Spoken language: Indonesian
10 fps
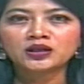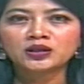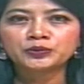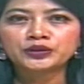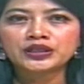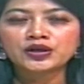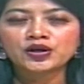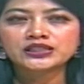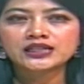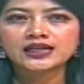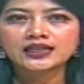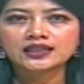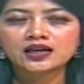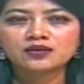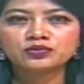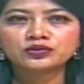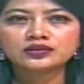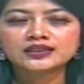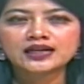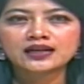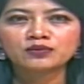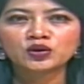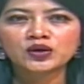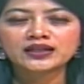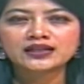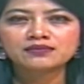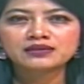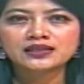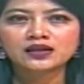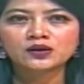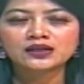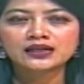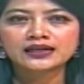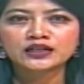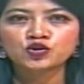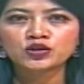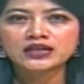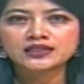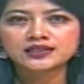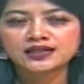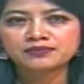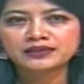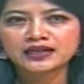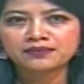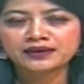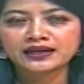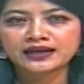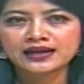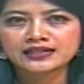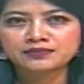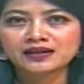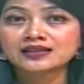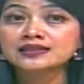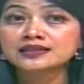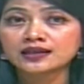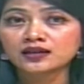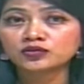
pengemudi ojek yang tergabung ke dalam keluarga besar online Indonesia menyampaikan aspirasinya